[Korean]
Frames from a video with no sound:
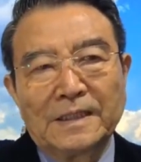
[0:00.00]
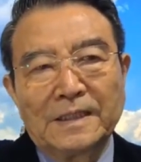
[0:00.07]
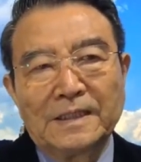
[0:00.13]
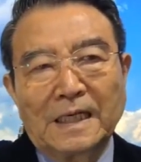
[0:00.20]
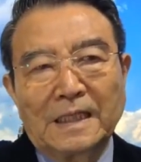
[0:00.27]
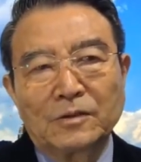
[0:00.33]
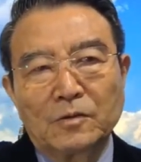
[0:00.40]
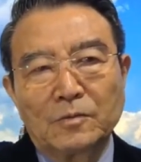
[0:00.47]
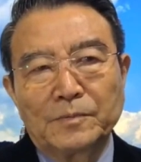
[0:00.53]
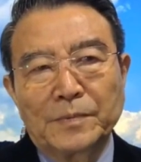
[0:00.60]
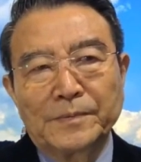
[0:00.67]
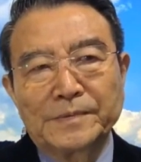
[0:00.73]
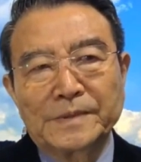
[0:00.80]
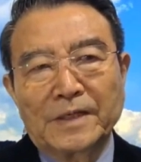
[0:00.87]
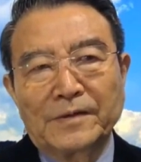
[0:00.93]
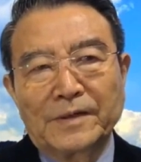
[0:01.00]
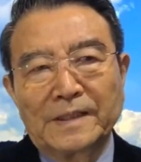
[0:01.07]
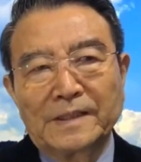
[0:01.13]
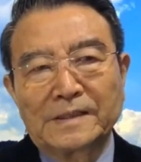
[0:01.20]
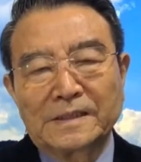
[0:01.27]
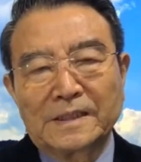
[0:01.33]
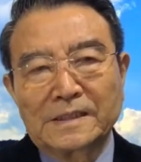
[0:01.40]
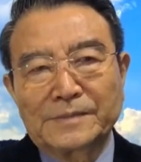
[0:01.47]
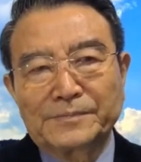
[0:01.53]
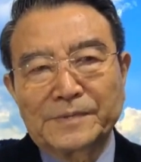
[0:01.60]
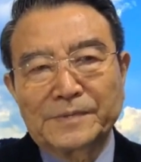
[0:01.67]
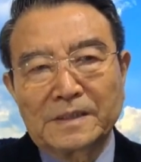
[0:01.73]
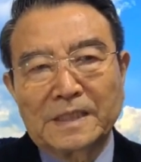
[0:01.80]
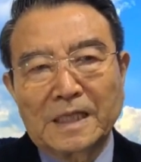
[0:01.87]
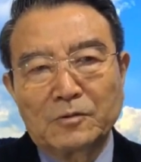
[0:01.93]
이 한동훈 법무장관이 지난
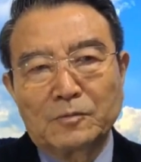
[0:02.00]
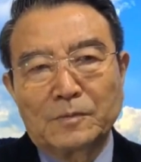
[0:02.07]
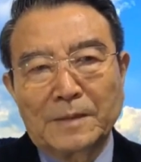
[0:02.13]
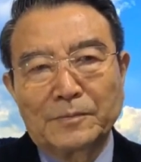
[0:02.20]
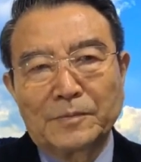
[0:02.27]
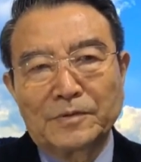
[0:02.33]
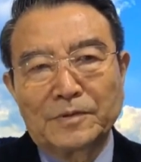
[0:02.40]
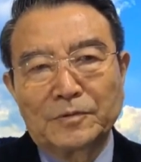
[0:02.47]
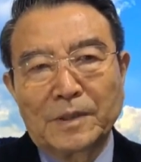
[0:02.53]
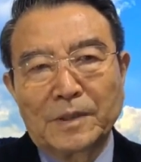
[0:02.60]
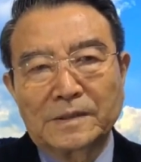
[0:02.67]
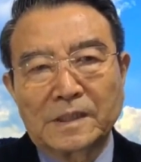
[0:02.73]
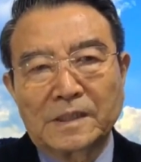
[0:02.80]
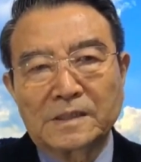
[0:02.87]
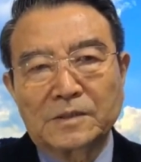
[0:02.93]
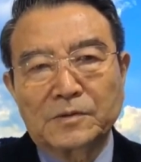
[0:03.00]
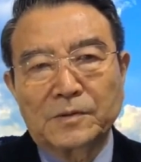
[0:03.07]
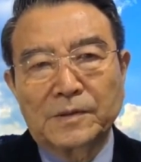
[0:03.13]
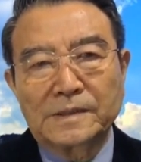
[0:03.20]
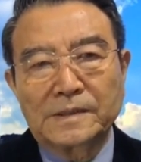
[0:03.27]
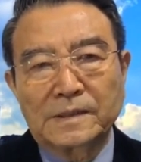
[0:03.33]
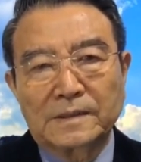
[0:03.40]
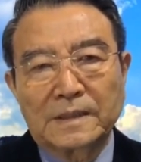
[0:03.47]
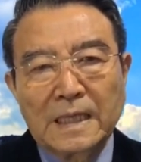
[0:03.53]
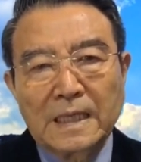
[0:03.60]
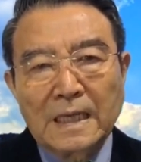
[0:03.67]
17일 대구 방문 이후에 정치권에서는